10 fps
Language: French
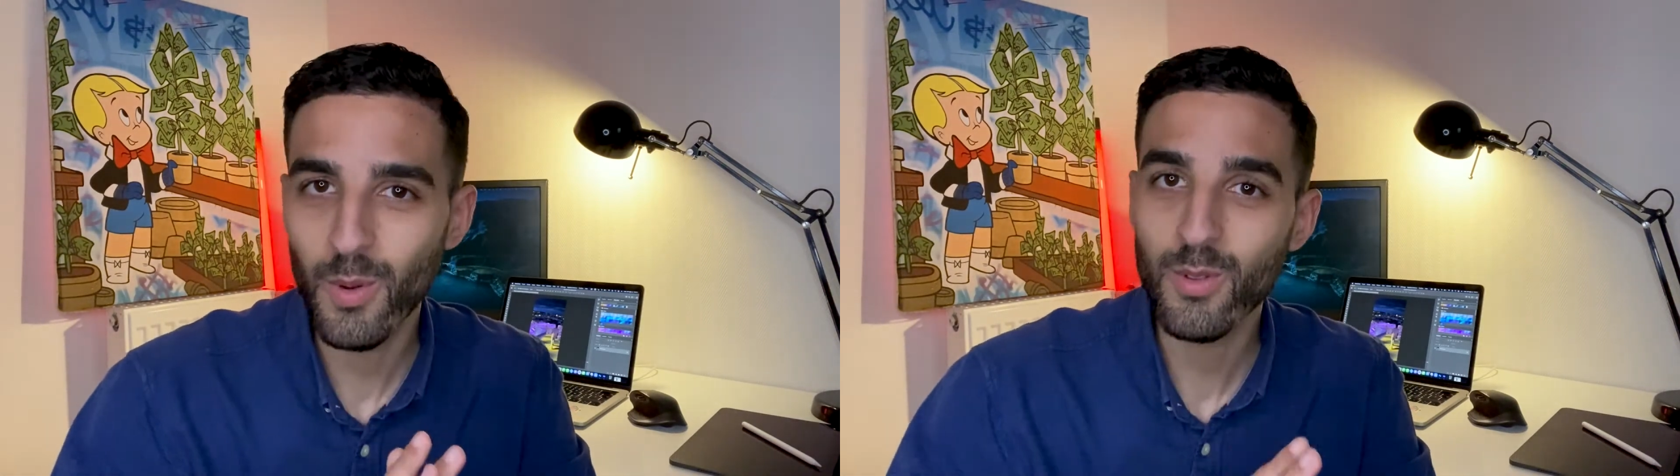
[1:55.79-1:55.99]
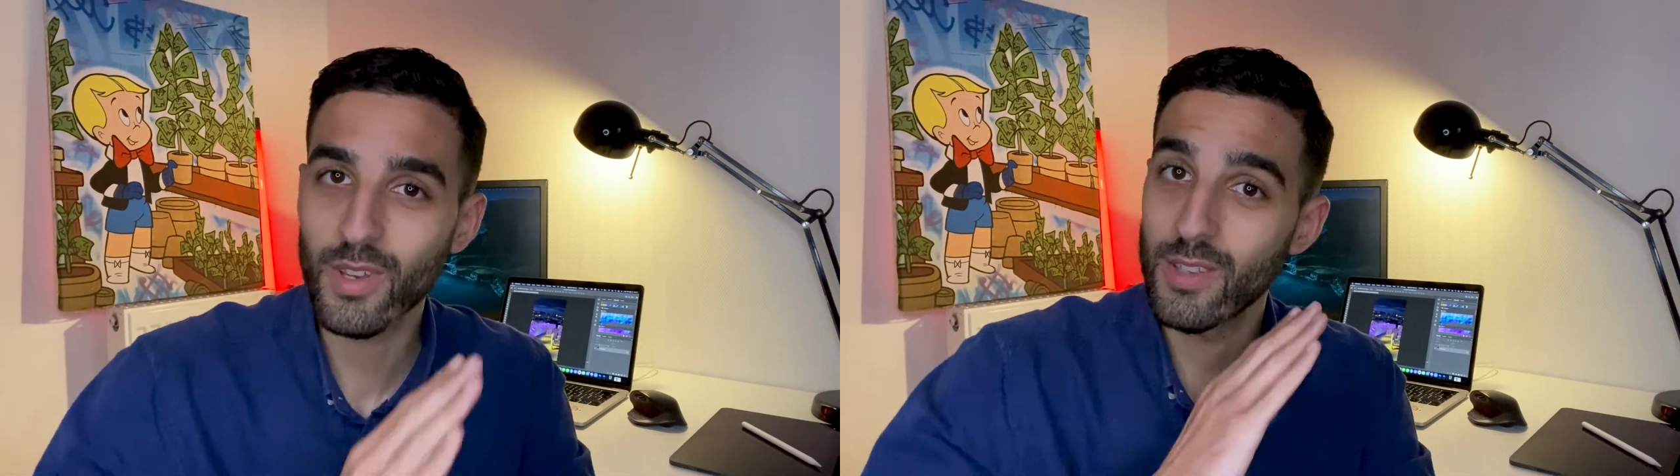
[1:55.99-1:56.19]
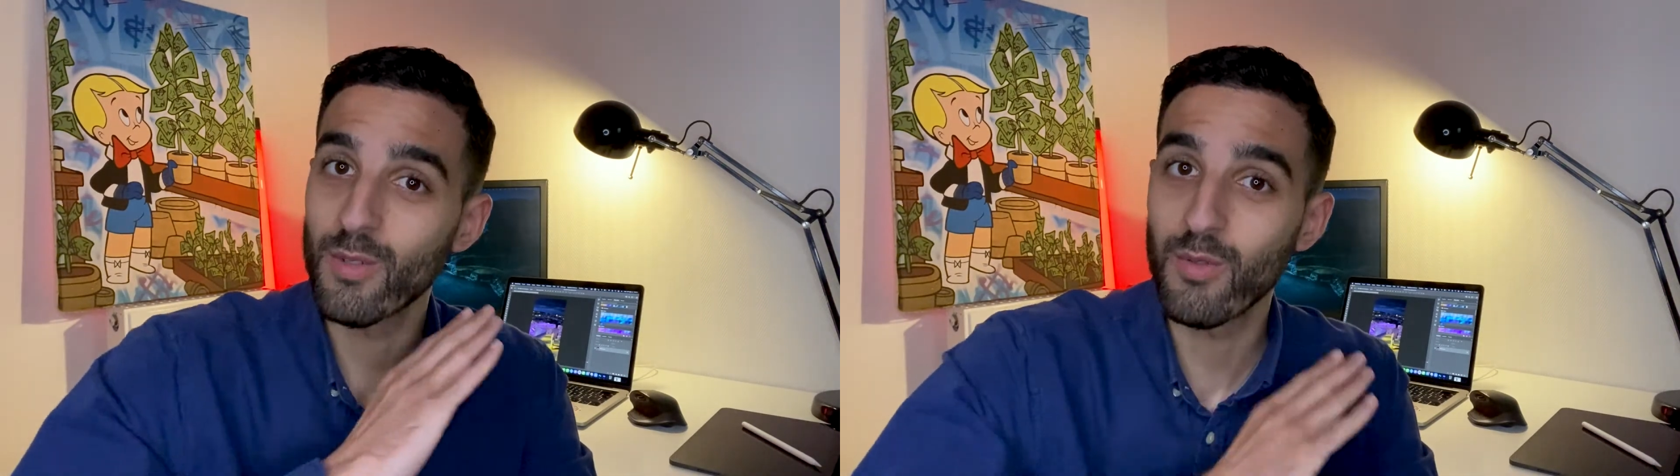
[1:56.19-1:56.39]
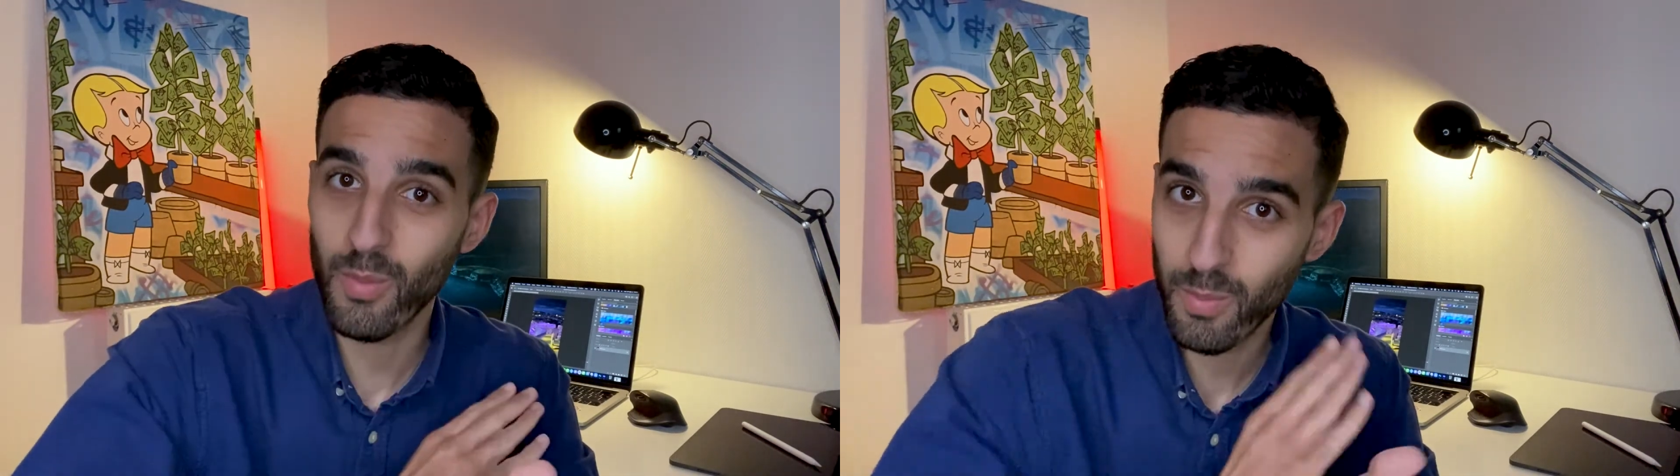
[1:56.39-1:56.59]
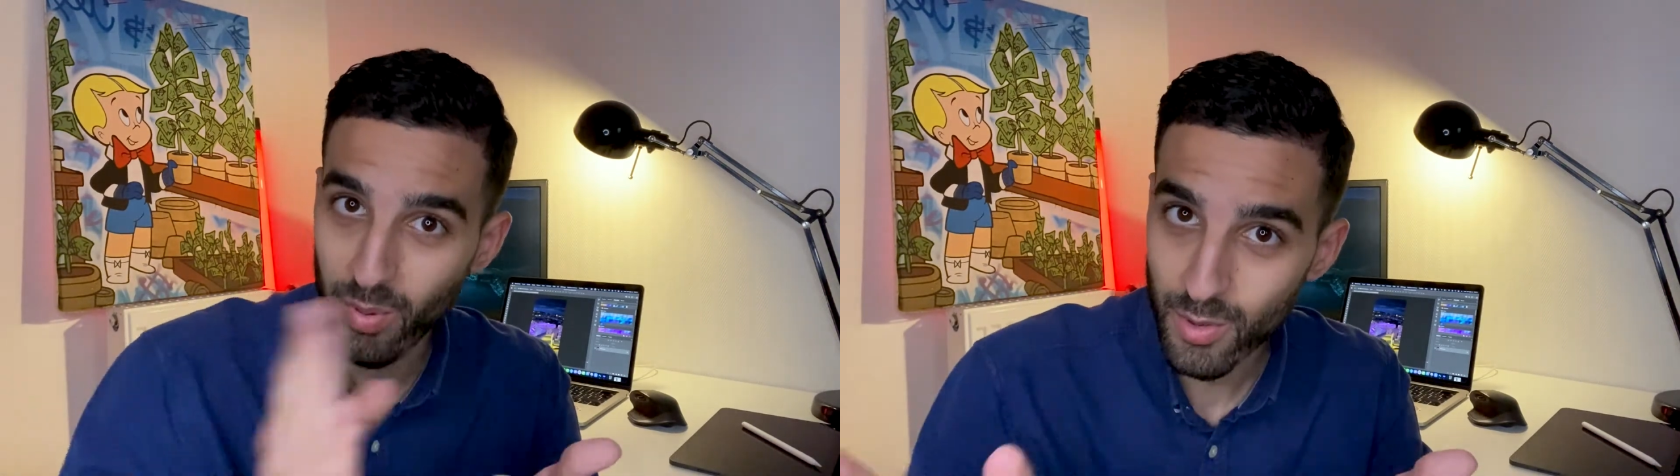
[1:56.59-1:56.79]
donc ils en font
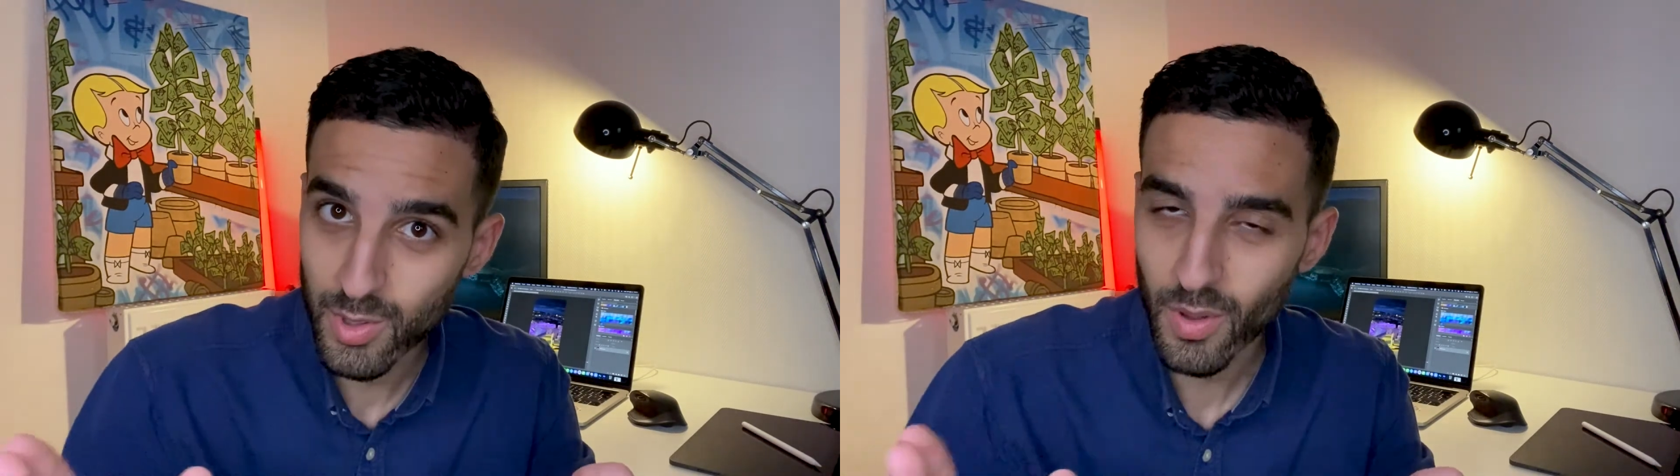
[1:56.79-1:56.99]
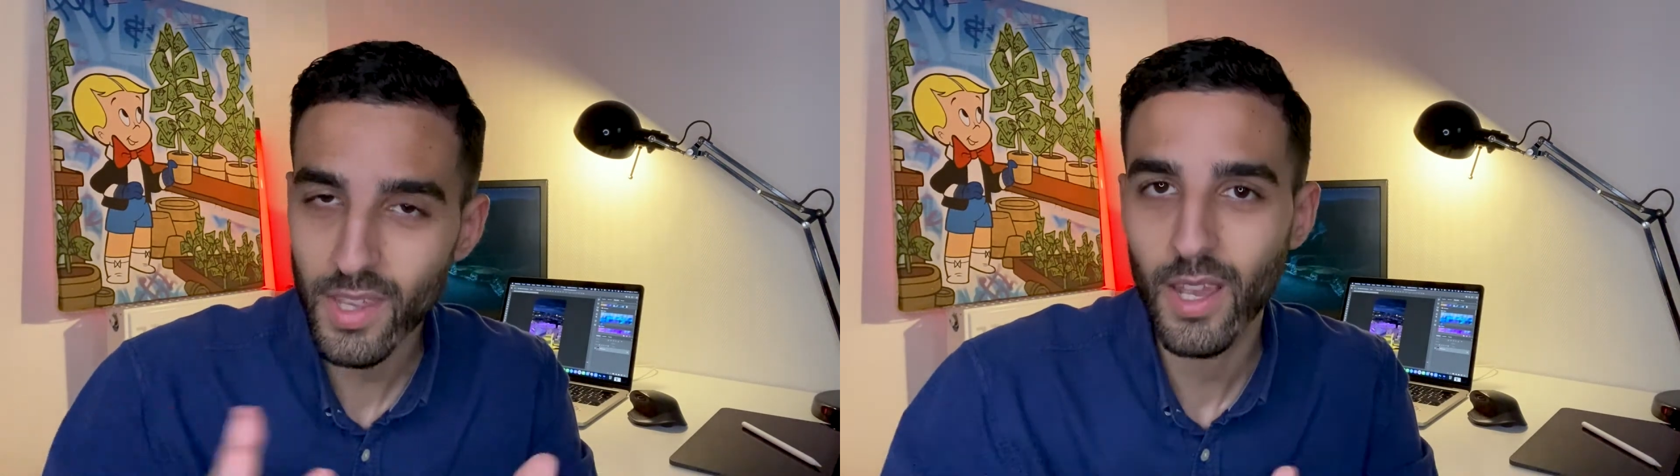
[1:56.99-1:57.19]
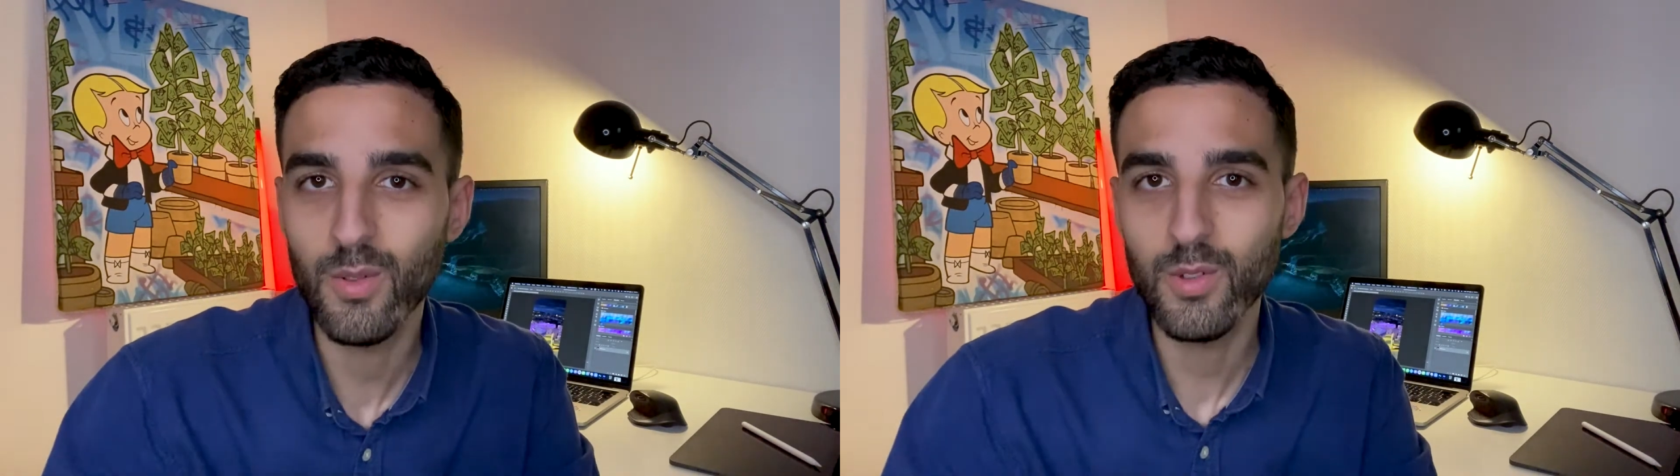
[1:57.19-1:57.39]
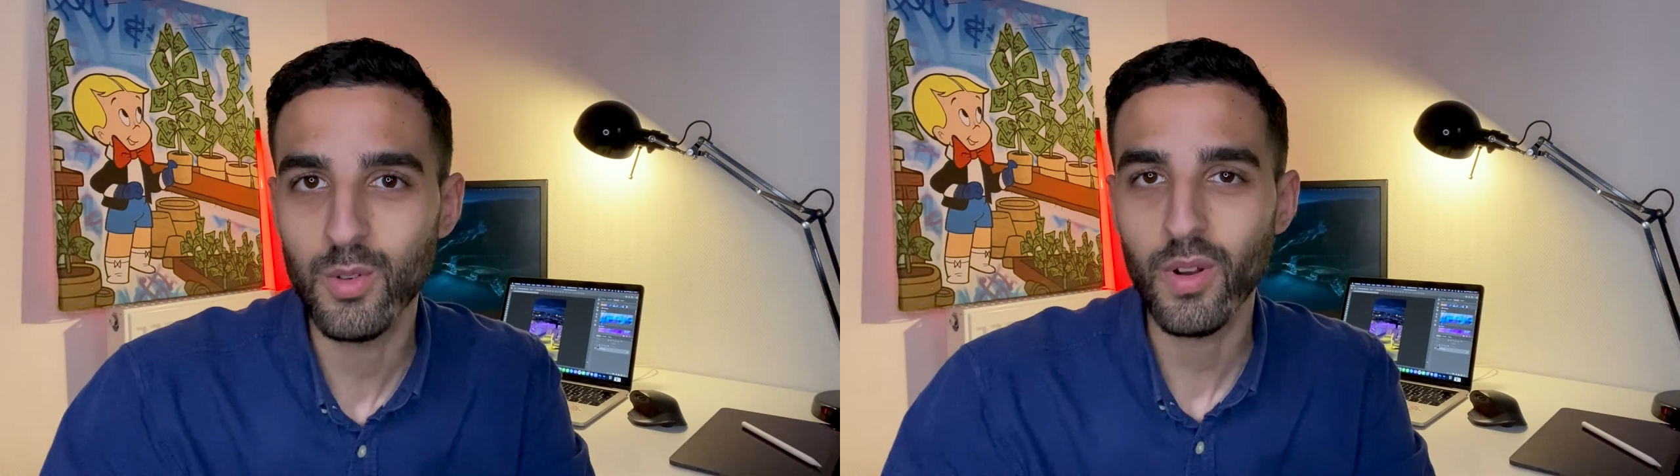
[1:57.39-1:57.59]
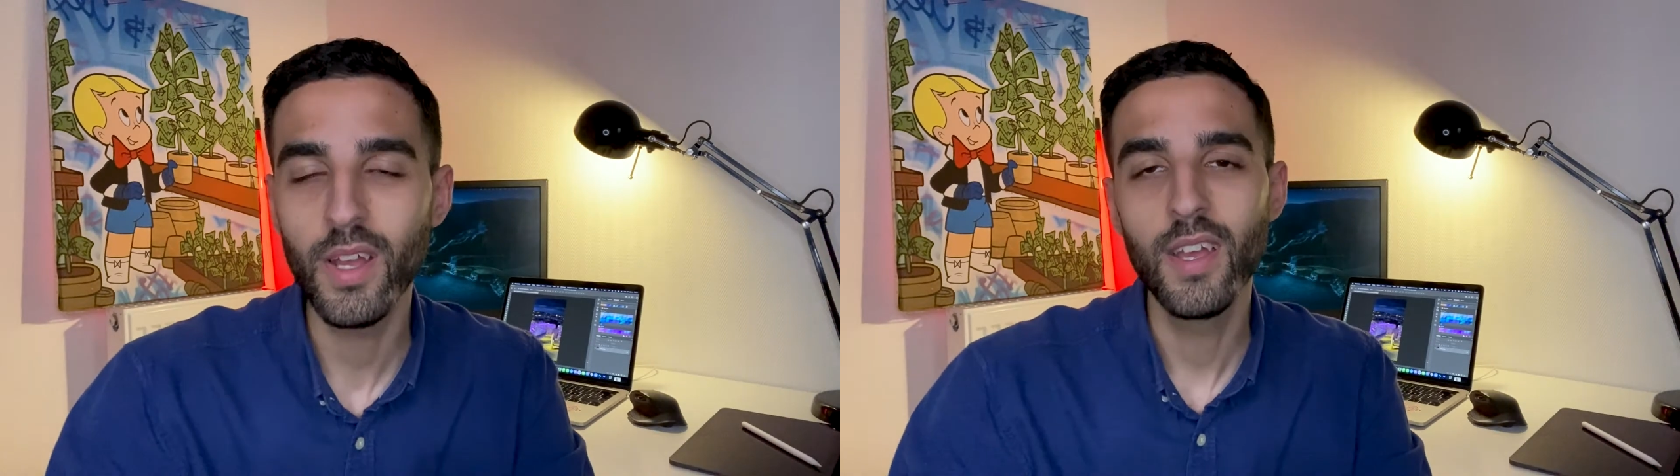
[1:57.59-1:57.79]
plusieurs des cadeaux, tu
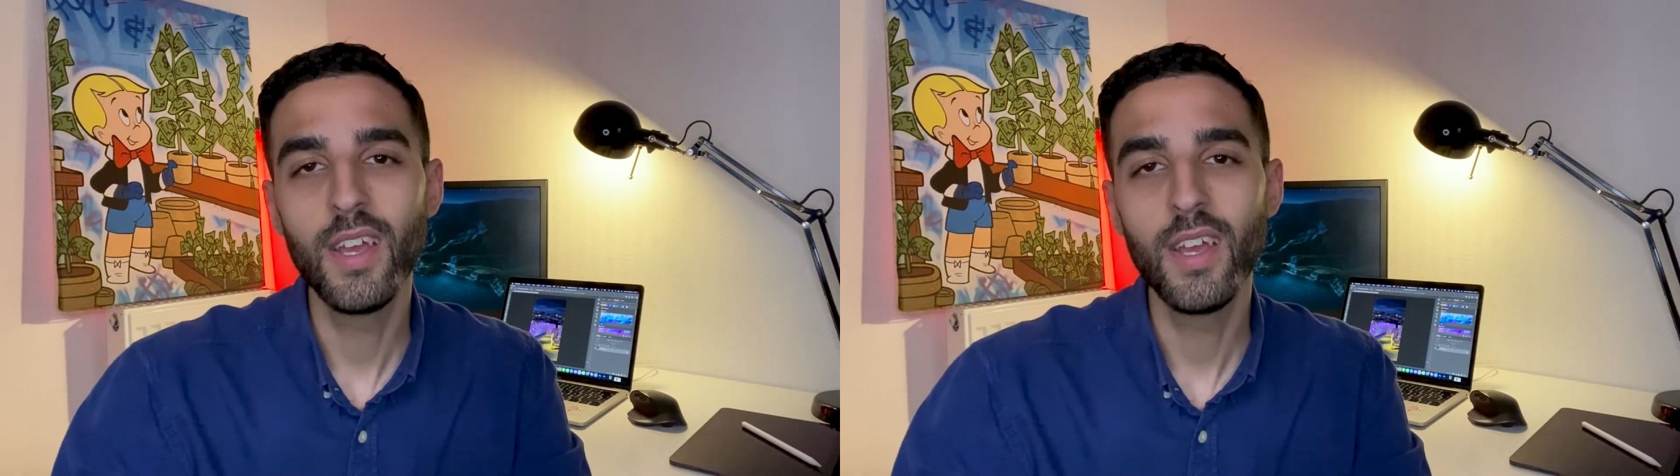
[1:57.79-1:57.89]
vois.